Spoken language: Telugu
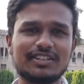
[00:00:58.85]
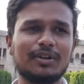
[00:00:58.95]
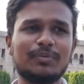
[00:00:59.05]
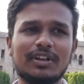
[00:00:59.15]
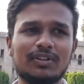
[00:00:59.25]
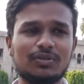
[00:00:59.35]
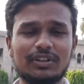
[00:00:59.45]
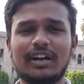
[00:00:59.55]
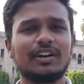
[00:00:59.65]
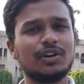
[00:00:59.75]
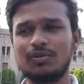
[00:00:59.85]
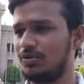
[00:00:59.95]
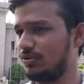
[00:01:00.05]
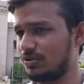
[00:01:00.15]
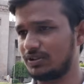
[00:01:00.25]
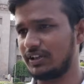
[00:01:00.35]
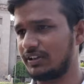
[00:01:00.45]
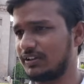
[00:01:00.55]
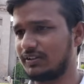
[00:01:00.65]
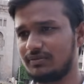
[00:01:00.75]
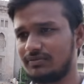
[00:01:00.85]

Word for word: చికెన్ బిర్యానీ దొరికితే అక్కడికి ఉరుకుతారు అందరు